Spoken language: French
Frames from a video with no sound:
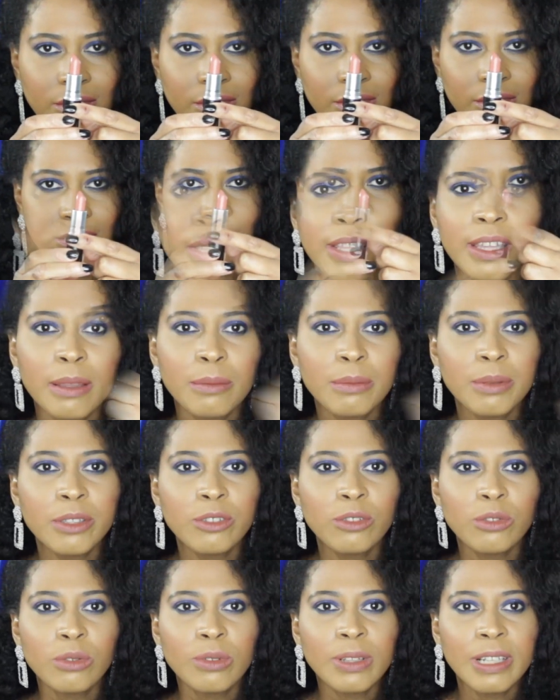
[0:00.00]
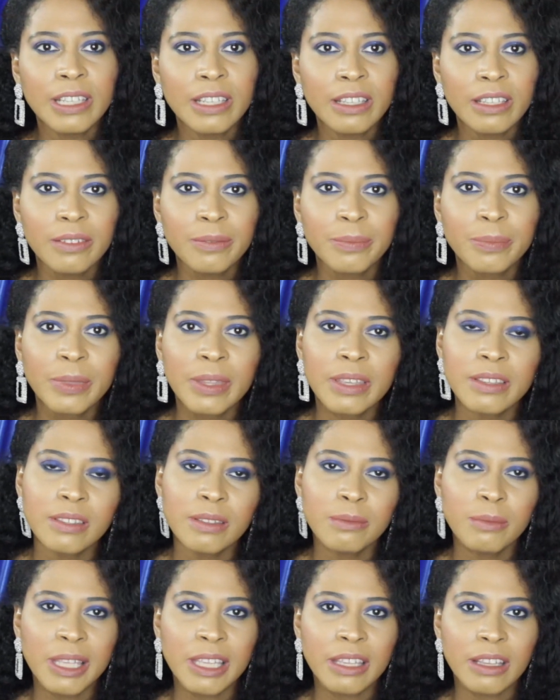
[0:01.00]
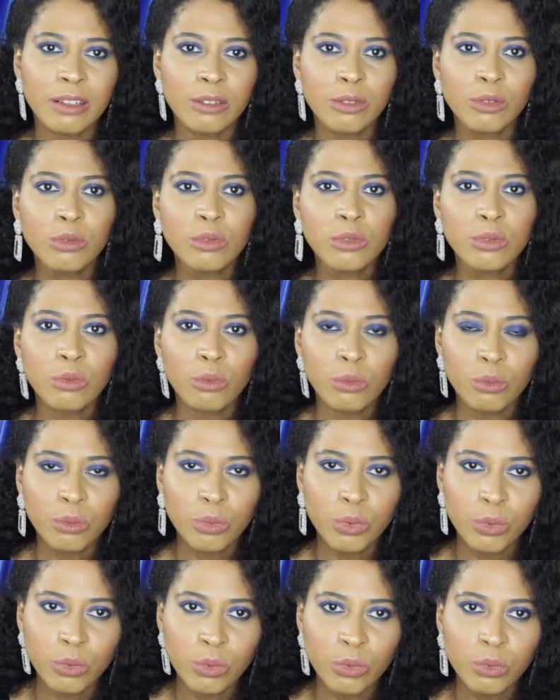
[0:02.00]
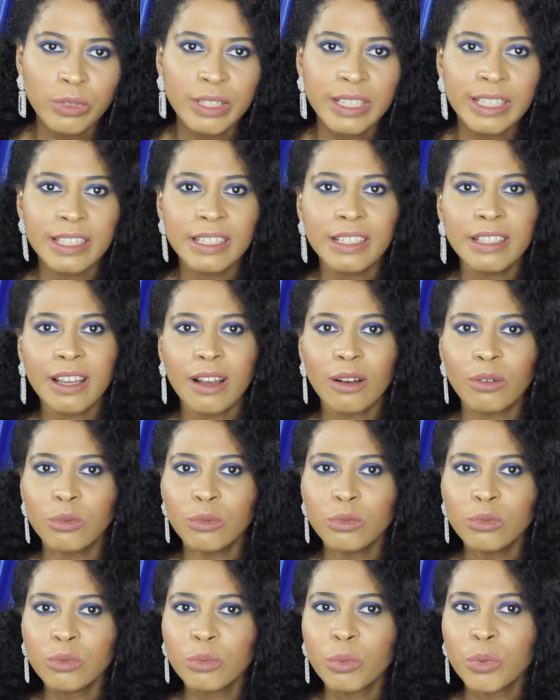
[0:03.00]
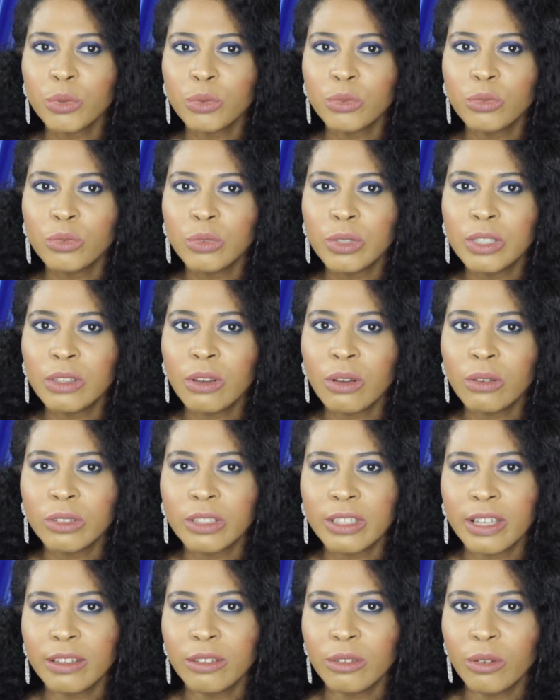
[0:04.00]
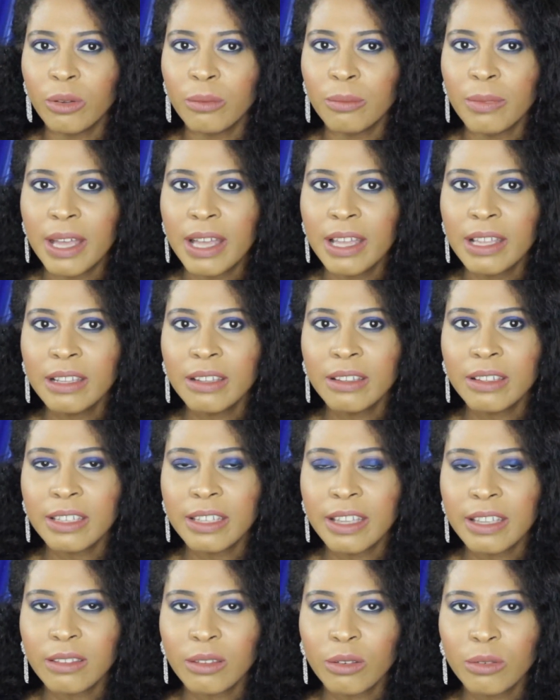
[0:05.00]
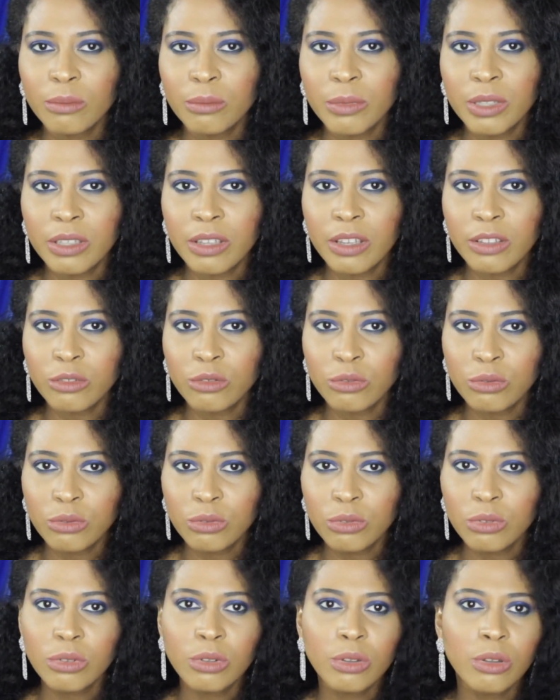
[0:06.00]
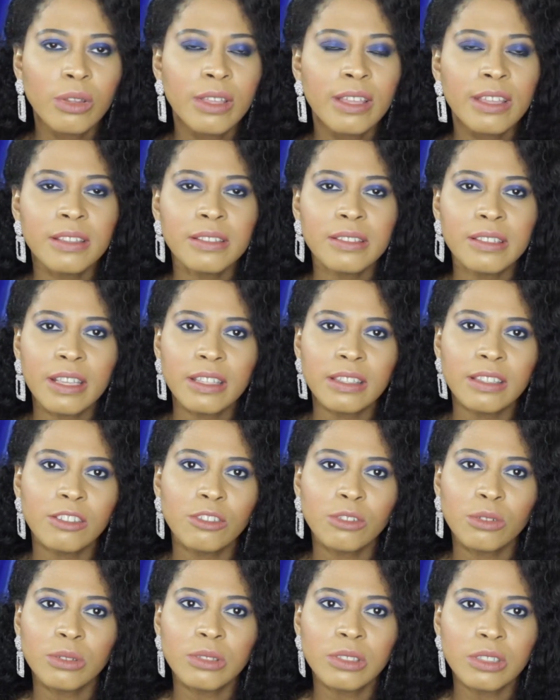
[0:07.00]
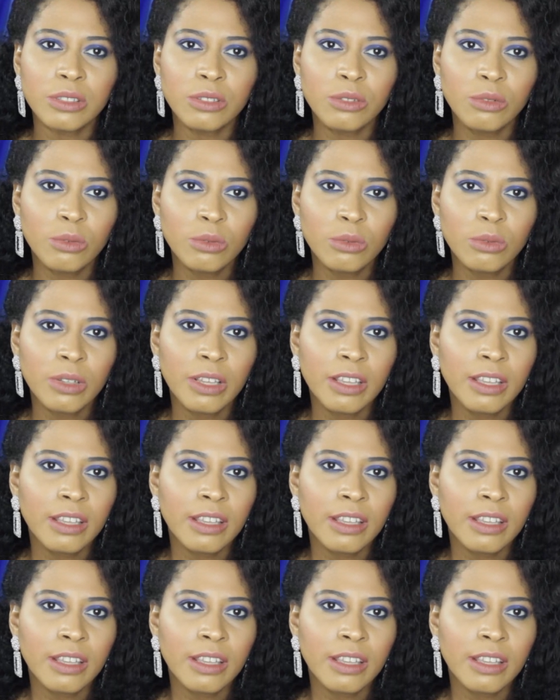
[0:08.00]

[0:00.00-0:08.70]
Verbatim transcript: pour récapituler, si mes calculs sont bons, il y a 11 produits en taille normale, 4 miniatures, 7 échantillons